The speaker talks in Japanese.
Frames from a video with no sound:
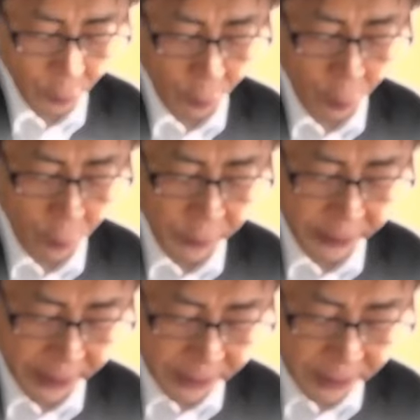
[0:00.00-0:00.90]
い。
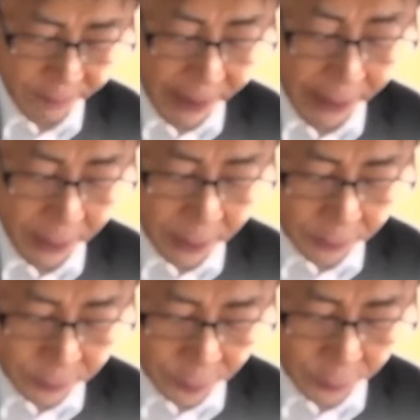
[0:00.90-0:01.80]

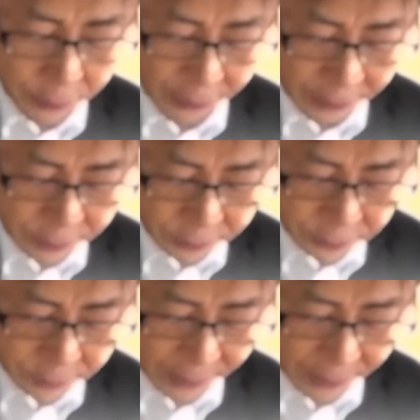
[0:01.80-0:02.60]
いずれにしても